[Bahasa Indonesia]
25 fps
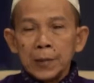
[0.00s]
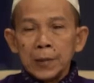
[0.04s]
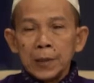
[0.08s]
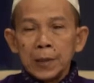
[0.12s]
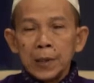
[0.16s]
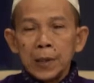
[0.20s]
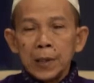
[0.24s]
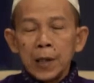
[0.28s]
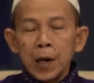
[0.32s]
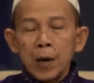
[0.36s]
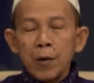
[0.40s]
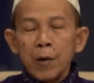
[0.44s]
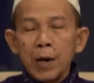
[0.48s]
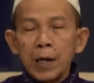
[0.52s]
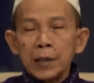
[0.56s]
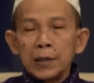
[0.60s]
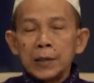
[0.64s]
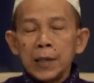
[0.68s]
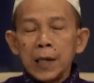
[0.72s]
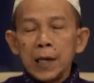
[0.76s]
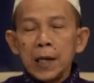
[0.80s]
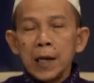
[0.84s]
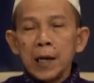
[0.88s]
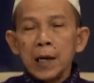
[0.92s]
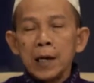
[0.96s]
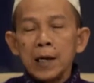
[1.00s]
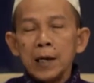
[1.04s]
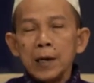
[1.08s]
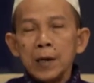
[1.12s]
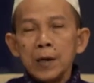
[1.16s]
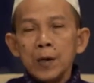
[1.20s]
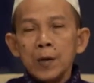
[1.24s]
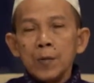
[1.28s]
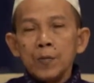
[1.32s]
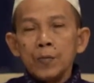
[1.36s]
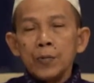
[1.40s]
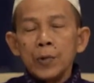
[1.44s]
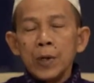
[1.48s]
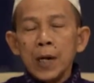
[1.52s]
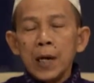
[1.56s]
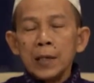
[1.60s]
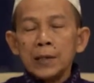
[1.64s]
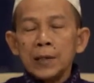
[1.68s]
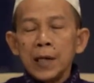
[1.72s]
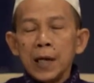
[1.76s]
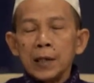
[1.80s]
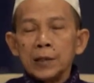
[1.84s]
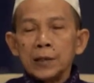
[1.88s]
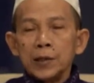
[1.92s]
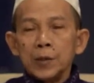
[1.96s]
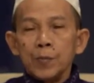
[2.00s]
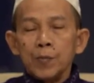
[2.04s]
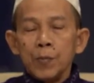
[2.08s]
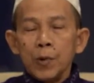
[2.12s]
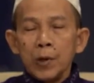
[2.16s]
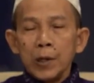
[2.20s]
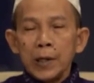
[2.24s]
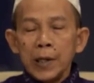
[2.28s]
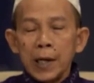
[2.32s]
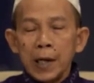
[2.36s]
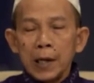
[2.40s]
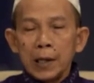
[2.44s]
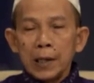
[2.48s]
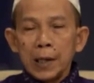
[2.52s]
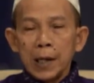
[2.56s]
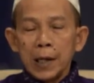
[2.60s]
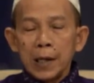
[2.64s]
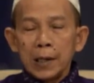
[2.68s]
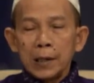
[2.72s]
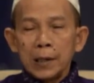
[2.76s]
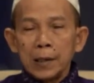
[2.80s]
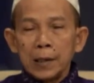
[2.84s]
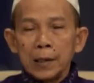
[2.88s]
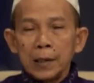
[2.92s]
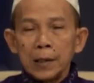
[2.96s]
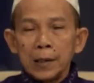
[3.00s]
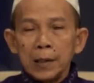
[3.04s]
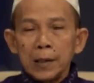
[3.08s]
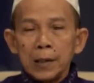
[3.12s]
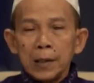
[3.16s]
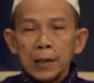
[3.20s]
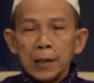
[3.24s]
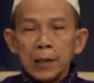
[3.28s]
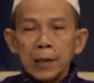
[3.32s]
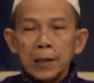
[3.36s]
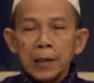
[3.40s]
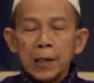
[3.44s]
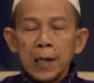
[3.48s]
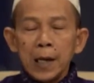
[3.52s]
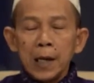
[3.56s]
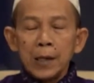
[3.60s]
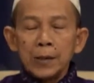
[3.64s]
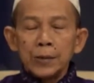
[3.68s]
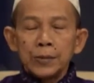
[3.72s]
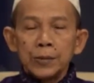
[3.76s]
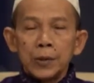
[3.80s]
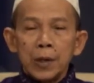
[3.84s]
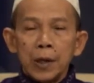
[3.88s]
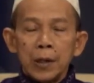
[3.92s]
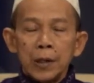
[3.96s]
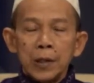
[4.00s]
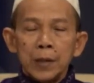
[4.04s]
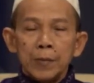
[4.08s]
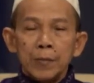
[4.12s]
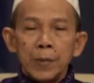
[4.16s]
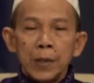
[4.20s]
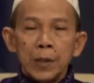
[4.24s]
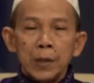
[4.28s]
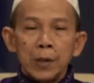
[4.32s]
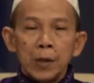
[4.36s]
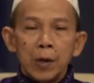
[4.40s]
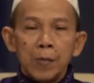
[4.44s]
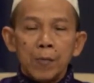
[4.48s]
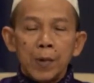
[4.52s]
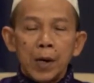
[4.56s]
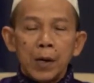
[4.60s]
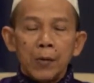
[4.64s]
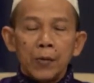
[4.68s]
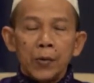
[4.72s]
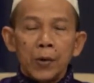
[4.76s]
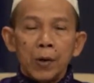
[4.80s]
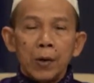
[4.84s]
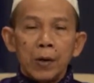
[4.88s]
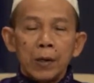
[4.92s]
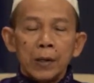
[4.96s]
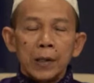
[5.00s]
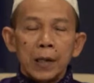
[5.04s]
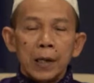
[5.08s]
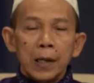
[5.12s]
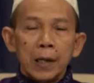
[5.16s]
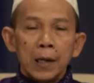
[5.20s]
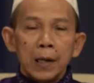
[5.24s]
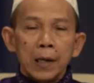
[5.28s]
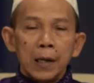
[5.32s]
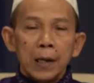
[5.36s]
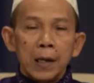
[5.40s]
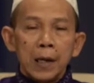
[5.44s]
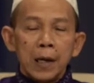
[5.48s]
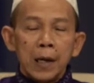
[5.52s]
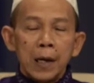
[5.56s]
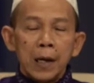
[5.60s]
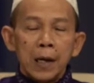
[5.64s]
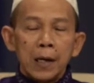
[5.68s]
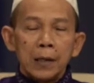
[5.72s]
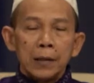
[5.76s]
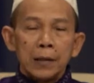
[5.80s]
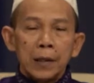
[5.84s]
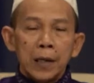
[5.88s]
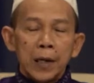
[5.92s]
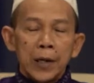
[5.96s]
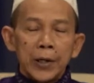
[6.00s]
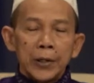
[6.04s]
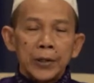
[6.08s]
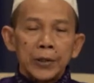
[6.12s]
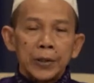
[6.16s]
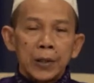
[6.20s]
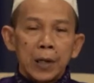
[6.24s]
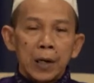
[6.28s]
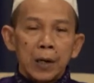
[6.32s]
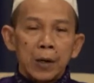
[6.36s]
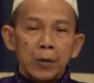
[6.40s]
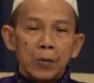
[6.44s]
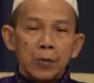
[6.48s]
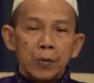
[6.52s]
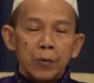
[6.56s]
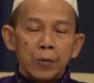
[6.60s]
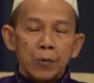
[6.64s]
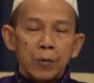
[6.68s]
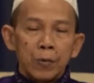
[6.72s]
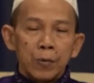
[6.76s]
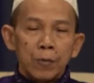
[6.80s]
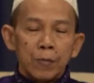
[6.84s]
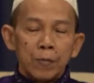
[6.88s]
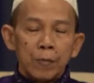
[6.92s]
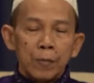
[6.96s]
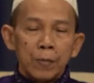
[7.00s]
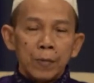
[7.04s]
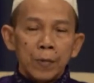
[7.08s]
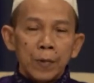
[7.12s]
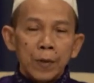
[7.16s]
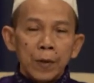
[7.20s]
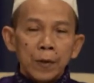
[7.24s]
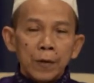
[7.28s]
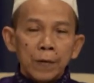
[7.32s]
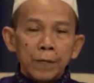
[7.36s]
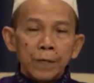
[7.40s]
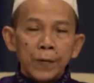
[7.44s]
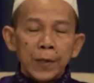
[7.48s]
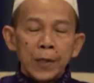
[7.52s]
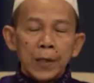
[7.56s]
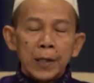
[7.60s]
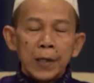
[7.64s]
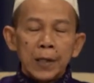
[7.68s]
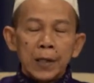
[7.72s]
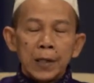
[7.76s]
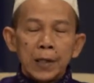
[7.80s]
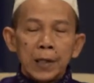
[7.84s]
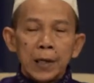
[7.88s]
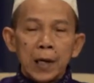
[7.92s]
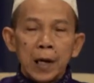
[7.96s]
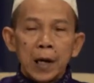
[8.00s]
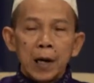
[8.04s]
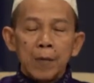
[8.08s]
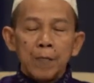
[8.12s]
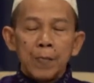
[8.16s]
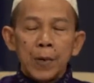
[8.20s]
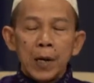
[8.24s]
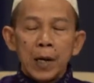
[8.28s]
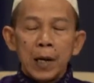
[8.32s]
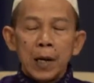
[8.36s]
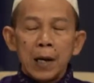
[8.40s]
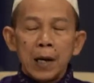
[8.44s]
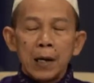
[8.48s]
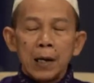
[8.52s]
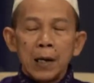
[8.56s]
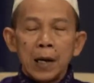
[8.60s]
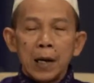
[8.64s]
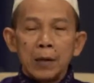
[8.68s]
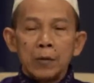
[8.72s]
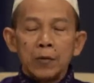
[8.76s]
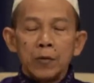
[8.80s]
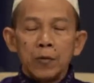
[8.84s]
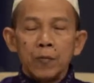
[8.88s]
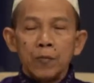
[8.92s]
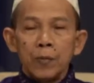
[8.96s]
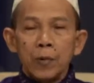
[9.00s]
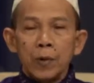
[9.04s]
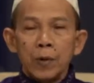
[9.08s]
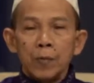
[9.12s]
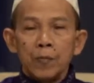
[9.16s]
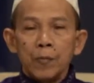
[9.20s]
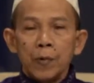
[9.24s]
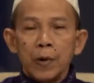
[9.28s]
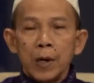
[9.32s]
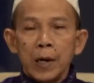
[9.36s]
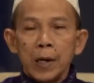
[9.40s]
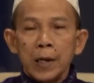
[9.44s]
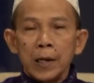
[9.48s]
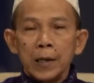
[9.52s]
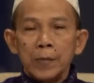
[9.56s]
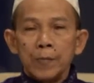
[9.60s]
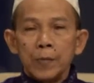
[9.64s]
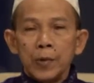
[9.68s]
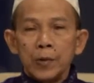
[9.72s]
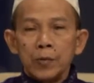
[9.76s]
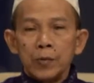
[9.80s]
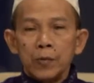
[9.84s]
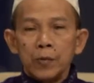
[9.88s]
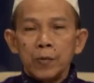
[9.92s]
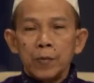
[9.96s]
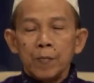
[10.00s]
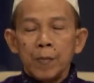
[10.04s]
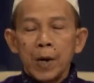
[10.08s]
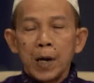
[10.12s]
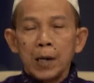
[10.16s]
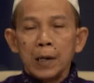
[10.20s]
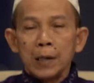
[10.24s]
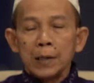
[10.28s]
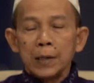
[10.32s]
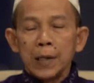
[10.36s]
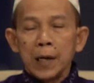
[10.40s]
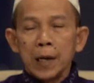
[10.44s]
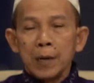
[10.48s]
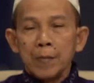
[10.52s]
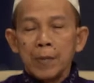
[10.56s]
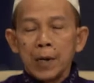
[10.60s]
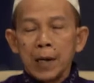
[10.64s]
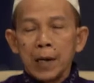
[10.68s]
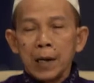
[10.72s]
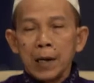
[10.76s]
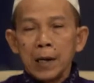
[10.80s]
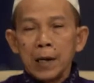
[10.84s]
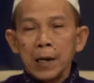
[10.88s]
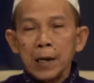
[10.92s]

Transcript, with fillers: Engkau adalah bulan yang dimuliakan. Ya sa'imi Ramadhana hadha syahrukum fihi abahakumul muhaiminu magnama.